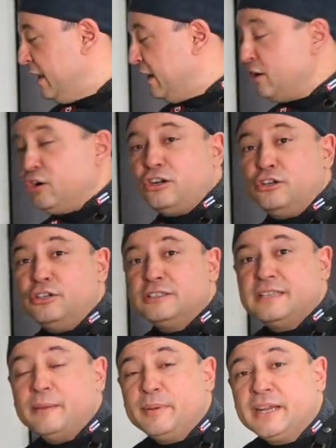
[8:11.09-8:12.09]
El horno
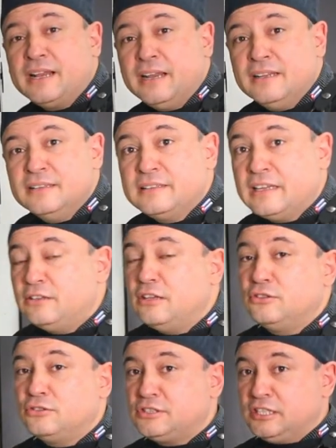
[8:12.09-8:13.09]
está precalentado a
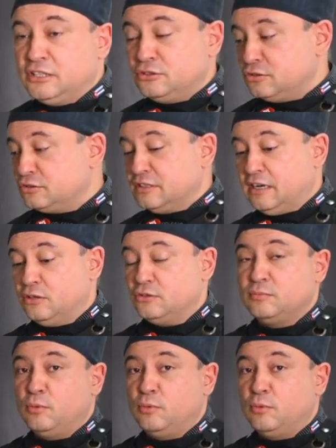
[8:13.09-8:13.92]
200 grados.